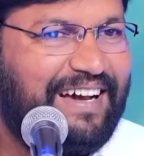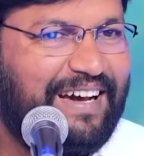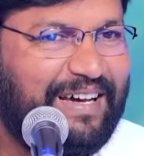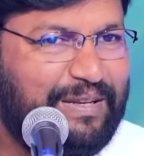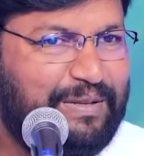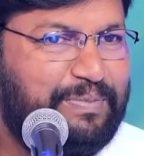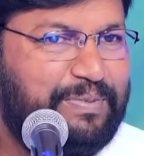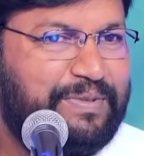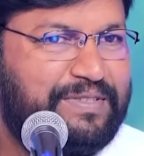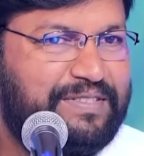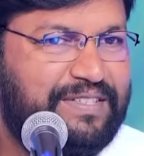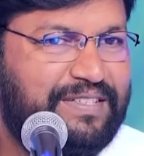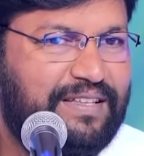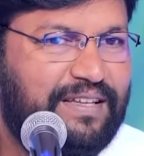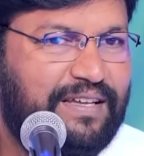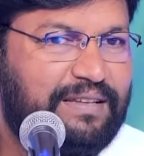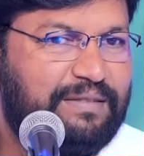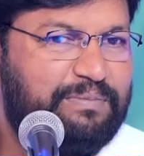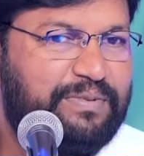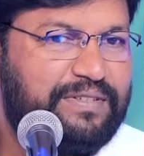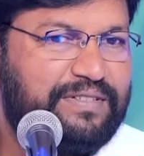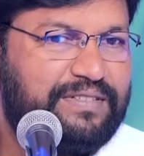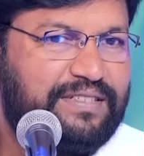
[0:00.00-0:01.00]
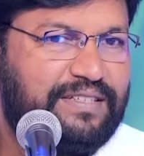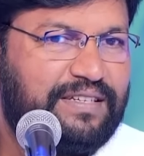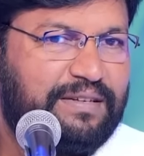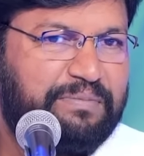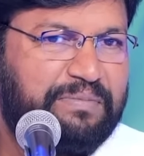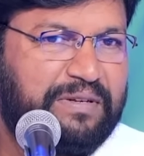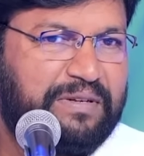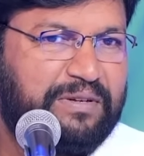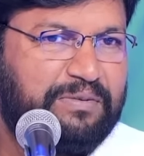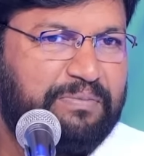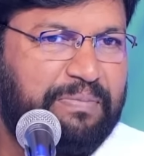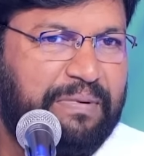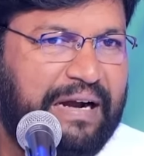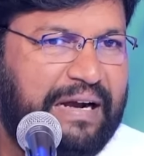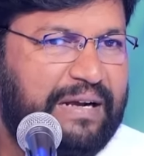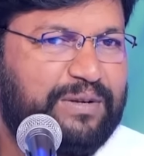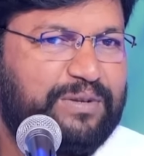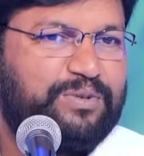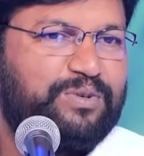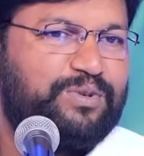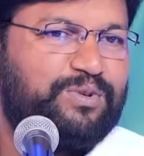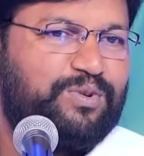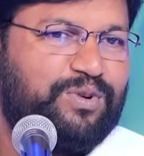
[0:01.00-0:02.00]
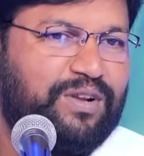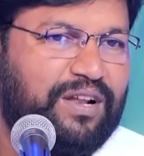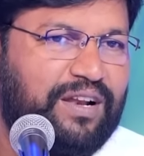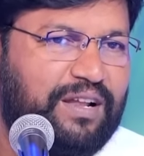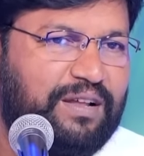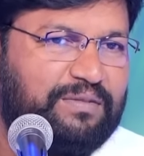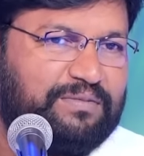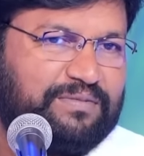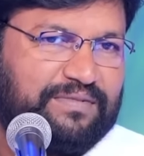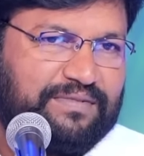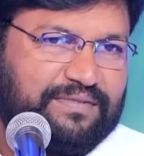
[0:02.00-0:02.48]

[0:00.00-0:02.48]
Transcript: అనిపిస్తుంది అనిపించి ఇక మనం పాడకుండా ఉండలేం